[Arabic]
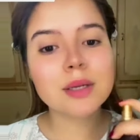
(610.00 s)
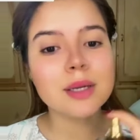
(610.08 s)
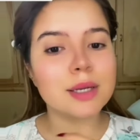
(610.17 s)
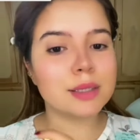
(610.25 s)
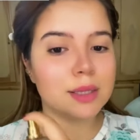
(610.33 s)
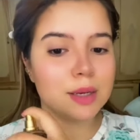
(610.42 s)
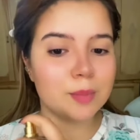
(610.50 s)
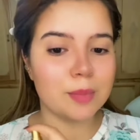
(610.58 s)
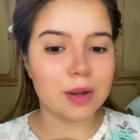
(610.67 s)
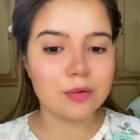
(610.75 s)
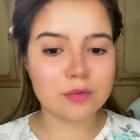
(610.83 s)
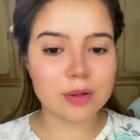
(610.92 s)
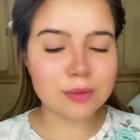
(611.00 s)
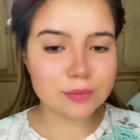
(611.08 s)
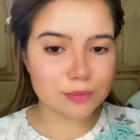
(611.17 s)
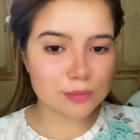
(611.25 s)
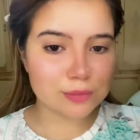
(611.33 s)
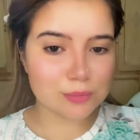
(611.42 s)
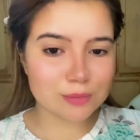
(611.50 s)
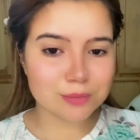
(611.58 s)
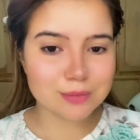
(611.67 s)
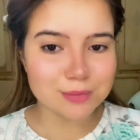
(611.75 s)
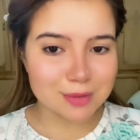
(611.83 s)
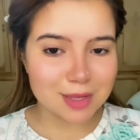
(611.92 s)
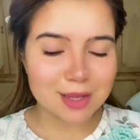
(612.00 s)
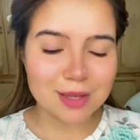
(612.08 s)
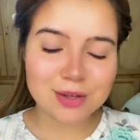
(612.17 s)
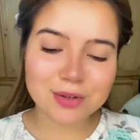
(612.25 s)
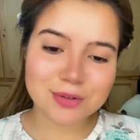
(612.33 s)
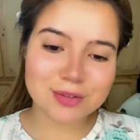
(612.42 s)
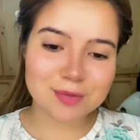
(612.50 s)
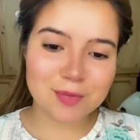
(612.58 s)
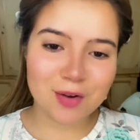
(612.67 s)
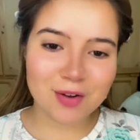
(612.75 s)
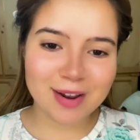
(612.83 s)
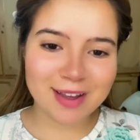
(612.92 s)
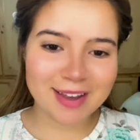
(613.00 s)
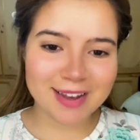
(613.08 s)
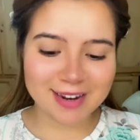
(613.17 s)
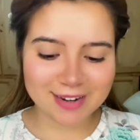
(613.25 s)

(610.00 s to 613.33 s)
ندير بارفان وتصبحوا على خير